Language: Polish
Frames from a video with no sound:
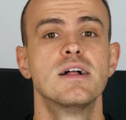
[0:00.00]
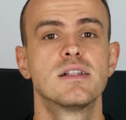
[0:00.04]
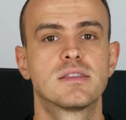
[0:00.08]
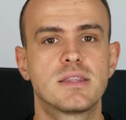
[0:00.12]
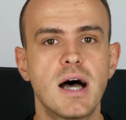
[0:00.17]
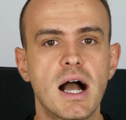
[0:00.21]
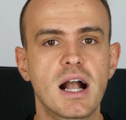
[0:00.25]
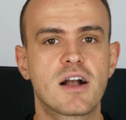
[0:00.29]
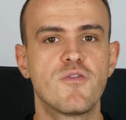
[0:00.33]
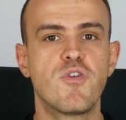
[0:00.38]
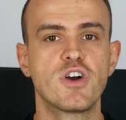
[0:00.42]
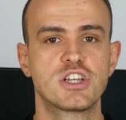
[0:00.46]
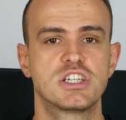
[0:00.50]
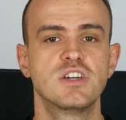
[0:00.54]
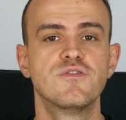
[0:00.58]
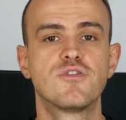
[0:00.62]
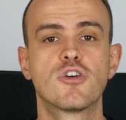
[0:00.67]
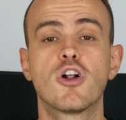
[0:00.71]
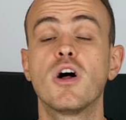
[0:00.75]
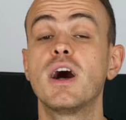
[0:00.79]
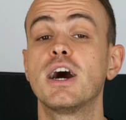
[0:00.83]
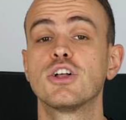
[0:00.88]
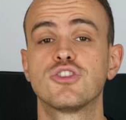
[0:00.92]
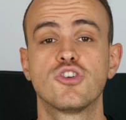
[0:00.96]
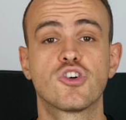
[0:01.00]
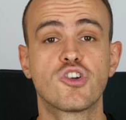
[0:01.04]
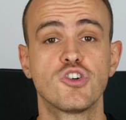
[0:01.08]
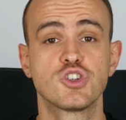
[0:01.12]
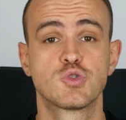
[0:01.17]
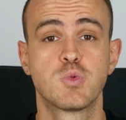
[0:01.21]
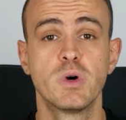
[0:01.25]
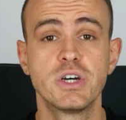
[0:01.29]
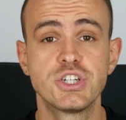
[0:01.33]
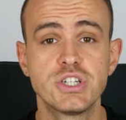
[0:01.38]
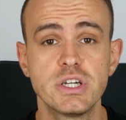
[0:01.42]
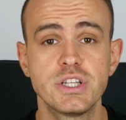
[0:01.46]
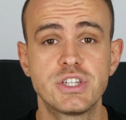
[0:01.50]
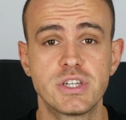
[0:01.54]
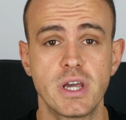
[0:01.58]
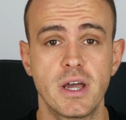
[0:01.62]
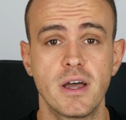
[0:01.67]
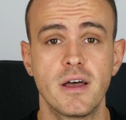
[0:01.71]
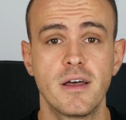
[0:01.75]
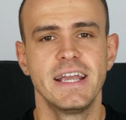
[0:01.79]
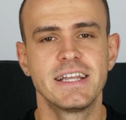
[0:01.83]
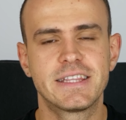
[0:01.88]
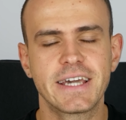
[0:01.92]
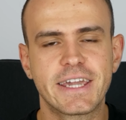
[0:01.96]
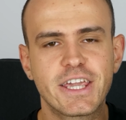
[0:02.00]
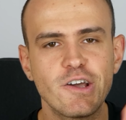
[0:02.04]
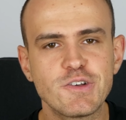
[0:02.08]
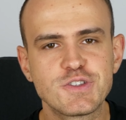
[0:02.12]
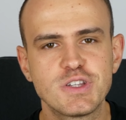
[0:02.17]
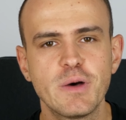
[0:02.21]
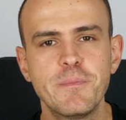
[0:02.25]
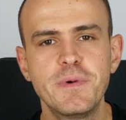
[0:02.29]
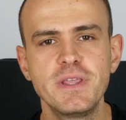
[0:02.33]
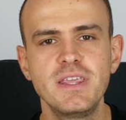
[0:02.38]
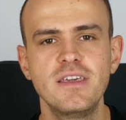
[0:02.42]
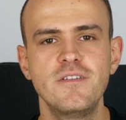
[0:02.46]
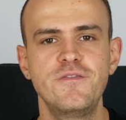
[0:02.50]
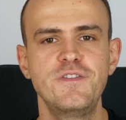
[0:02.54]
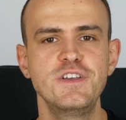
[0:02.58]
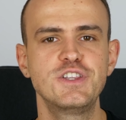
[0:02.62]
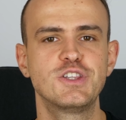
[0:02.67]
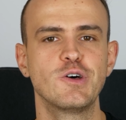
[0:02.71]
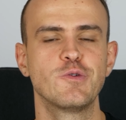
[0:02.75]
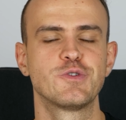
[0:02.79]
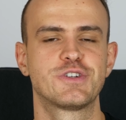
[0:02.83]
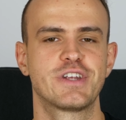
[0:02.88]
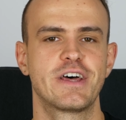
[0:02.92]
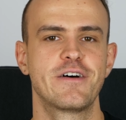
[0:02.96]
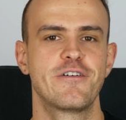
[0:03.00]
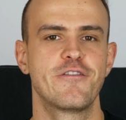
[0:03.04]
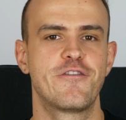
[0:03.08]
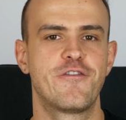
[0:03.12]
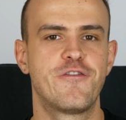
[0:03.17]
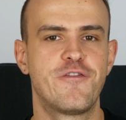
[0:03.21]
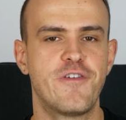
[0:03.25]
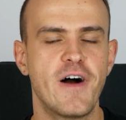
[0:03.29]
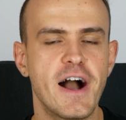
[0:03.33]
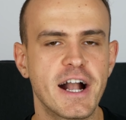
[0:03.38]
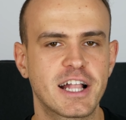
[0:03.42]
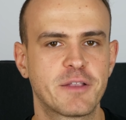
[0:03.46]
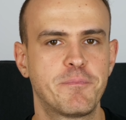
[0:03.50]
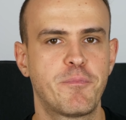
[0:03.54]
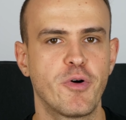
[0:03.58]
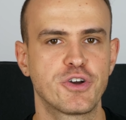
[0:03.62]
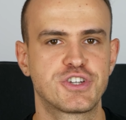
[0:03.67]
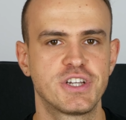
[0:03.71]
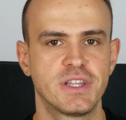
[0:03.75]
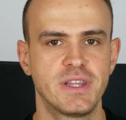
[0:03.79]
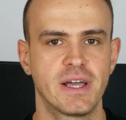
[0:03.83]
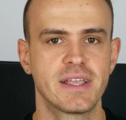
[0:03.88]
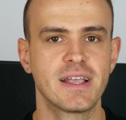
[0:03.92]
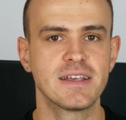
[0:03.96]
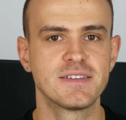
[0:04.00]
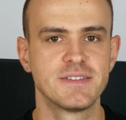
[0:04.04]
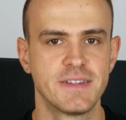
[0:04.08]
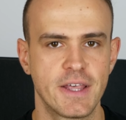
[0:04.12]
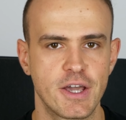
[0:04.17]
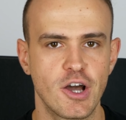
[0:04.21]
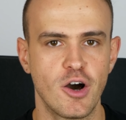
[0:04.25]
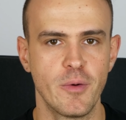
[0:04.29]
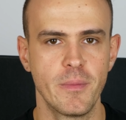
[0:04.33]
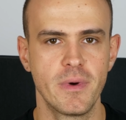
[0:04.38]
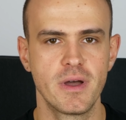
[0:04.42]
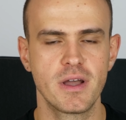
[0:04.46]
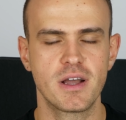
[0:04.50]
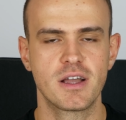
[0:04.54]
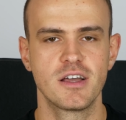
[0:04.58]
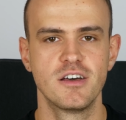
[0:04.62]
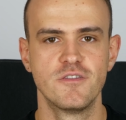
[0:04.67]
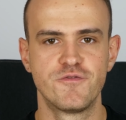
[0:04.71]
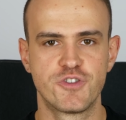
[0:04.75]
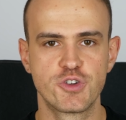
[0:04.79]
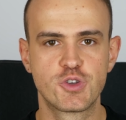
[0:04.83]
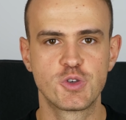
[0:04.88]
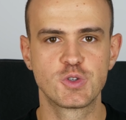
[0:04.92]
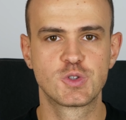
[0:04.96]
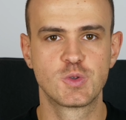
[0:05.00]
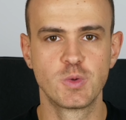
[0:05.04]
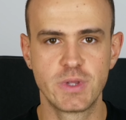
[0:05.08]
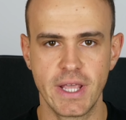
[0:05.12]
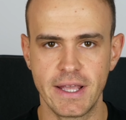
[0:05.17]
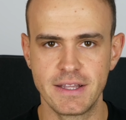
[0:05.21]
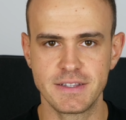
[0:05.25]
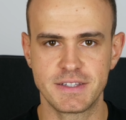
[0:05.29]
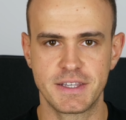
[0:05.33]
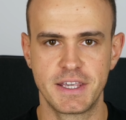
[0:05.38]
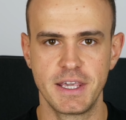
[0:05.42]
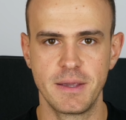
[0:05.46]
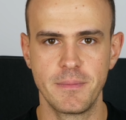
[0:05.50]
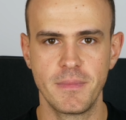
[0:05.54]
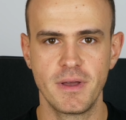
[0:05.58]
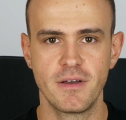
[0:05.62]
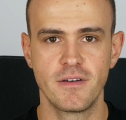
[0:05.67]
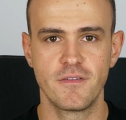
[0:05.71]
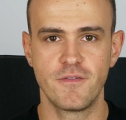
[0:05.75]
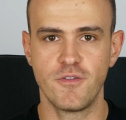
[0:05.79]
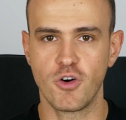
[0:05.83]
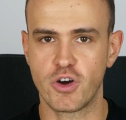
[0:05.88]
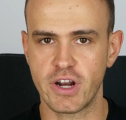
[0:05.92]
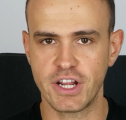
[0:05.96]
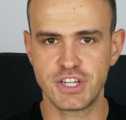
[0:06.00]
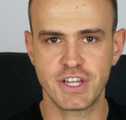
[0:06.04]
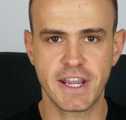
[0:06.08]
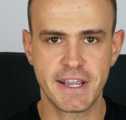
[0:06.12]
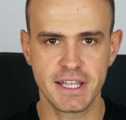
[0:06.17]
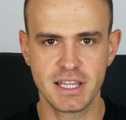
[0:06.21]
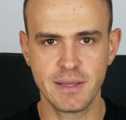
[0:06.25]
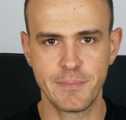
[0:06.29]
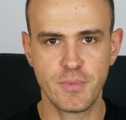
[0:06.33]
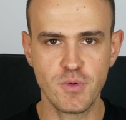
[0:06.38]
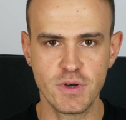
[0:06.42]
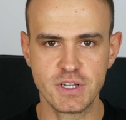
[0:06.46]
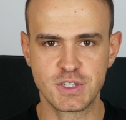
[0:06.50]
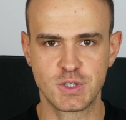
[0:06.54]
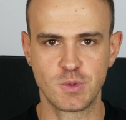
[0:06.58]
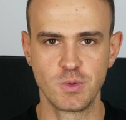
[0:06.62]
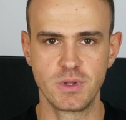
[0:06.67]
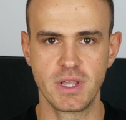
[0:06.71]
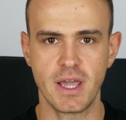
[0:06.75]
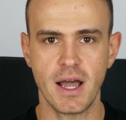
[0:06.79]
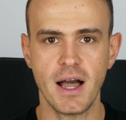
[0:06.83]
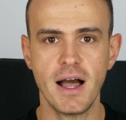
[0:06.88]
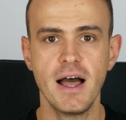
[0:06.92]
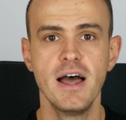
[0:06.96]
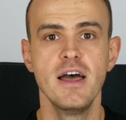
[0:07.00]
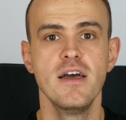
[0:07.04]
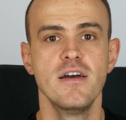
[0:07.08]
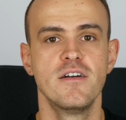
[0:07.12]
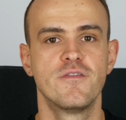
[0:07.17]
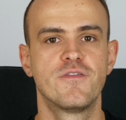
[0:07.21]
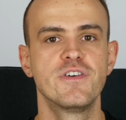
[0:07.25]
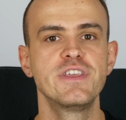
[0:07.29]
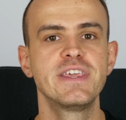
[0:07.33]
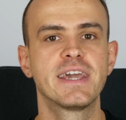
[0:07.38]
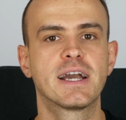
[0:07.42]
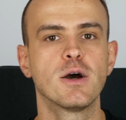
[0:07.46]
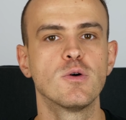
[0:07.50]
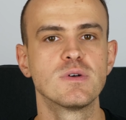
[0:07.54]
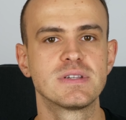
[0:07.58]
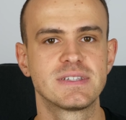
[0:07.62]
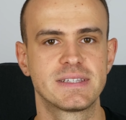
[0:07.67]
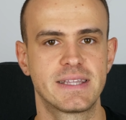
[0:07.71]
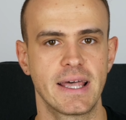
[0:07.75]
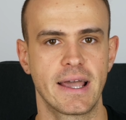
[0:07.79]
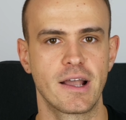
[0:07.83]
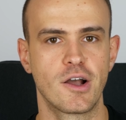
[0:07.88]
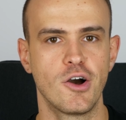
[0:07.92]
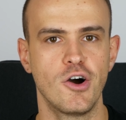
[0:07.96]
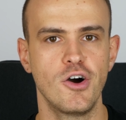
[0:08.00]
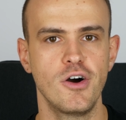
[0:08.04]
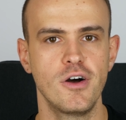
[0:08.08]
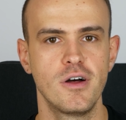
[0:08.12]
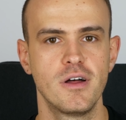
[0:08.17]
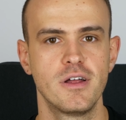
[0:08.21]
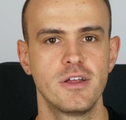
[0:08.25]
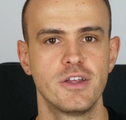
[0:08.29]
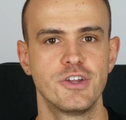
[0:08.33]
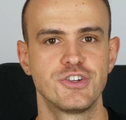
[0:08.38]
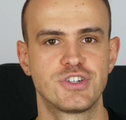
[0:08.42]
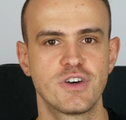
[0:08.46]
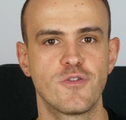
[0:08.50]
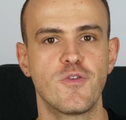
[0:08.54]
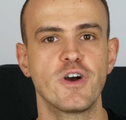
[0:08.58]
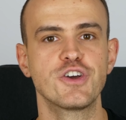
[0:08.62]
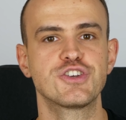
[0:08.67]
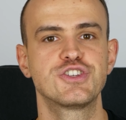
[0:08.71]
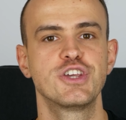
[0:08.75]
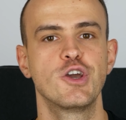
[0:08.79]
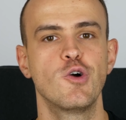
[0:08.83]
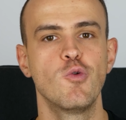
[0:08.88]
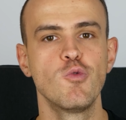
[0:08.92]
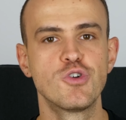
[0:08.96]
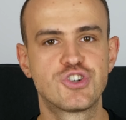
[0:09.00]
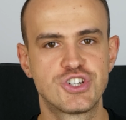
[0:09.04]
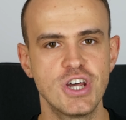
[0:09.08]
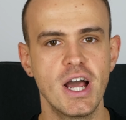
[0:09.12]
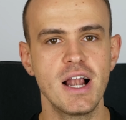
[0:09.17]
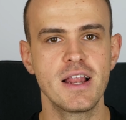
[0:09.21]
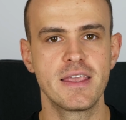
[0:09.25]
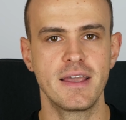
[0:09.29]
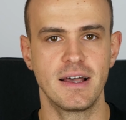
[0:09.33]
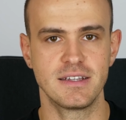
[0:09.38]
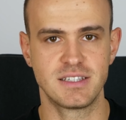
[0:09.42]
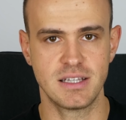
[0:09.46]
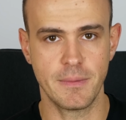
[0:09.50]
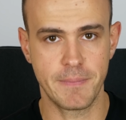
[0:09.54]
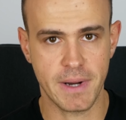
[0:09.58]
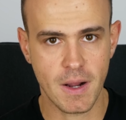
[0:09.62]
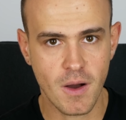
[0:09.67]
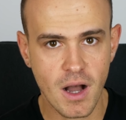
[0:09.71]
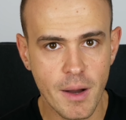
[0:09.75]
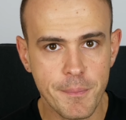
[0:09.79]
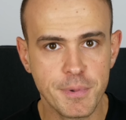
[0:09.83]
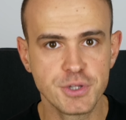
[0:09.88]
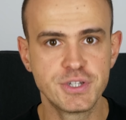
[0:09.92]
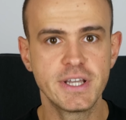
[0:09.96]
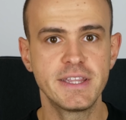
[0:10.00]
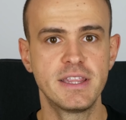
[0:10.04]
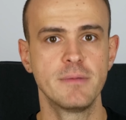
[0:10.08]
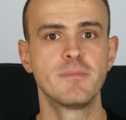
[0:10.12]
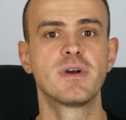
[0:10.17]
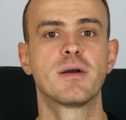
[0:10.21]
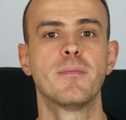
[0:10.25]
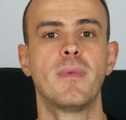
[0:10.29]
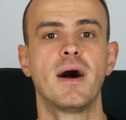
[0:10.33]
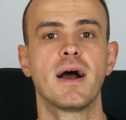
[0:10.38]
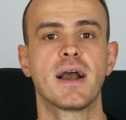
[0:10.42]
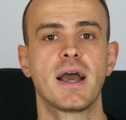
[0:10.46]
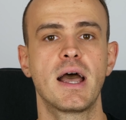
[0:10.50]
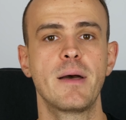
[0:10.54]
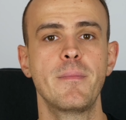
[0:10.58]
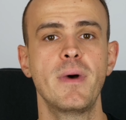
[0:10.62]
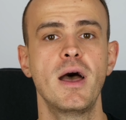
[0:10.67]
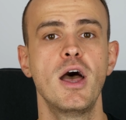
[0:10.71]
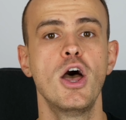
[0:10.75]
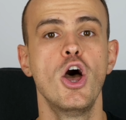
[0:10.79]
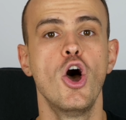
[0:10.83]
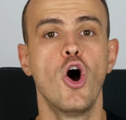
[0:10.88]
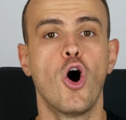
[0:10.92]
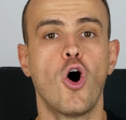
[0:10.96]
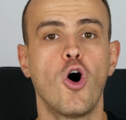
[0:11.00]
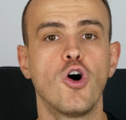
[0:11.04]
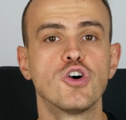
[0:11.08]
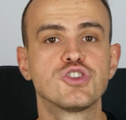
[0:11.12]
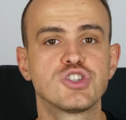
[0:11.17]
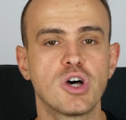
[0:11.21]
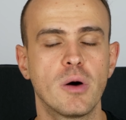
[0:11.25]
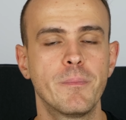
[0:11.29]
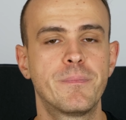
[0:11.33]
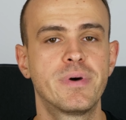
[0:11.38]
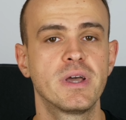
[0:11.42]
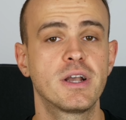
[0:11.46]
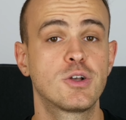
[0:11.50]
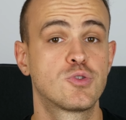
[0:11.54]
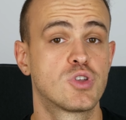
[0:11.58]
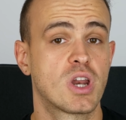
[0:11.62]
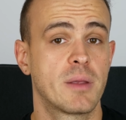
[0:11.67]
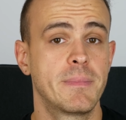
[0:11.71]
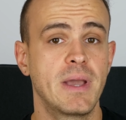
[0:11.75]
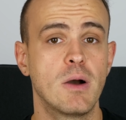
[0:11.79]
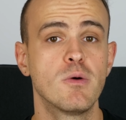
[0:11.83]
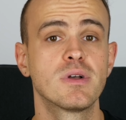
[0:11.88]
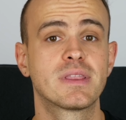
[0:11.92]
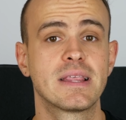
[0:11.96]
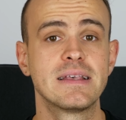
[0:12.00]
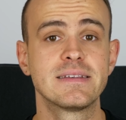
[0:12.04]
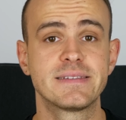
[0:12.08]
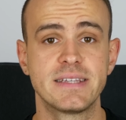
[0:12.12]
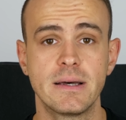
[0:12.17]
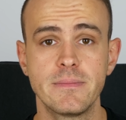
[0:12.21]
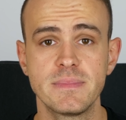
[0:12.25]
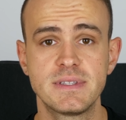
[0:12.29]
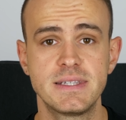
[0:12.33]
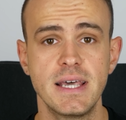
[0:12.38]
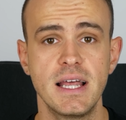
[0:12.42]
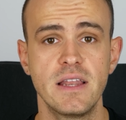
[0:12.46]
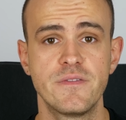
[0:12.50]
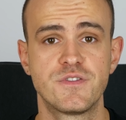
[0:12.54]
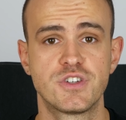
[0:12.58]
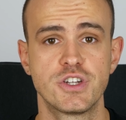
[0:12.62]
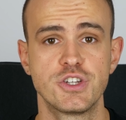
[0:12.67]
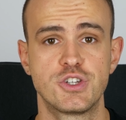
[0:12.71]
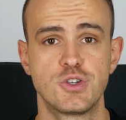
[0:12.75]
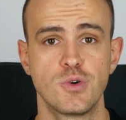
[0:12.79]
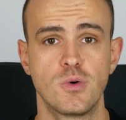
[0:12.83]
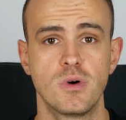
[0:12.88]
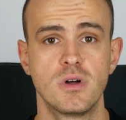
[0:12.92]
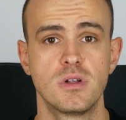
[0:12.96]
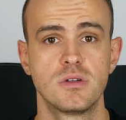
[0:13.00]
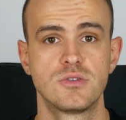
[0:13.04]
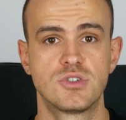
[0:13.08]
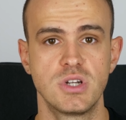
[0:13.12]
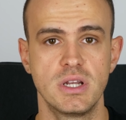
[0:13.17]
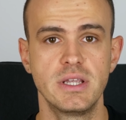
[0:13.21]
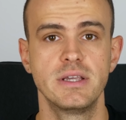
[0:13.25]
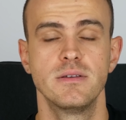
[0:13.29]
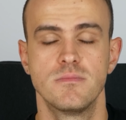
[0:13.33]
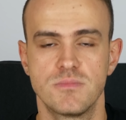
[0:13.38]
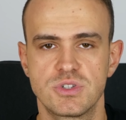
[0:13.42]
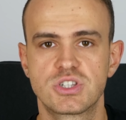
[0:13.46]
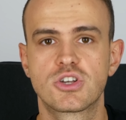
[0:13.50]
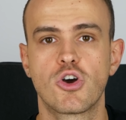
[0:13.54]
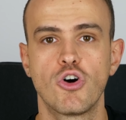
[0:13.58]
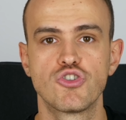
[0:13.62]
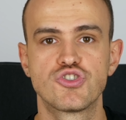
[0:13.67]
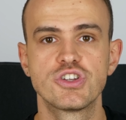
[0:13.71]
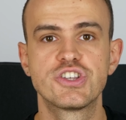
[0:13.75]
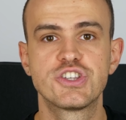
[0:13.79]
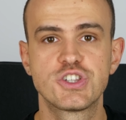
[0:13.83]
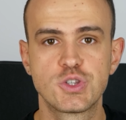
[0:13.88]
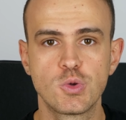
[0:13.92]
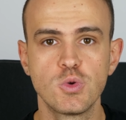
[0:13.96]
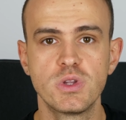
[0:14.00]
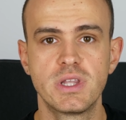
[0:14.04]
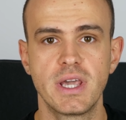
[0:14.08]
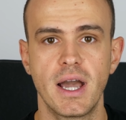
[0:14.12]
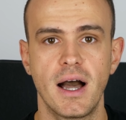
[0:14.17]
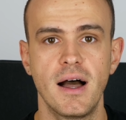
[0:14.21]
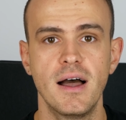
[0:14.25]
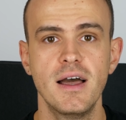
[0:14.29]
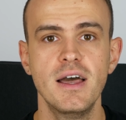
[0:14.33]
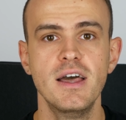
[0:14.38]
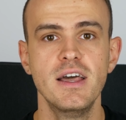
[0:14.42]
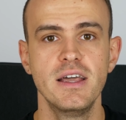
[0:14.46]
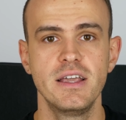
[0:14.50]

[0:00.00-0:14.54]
Tak właśnie wygląda dorosłe życie. I takie osoby nie widzą, że fakt posiadania znajomych w życiu studenckim, w okresie kiedy były studia, wynikał z tego, że właśnie uczelnia zebrała pod jednym gmachem osoby, które miały ten sam cel w życiu, czyli skończyć studia.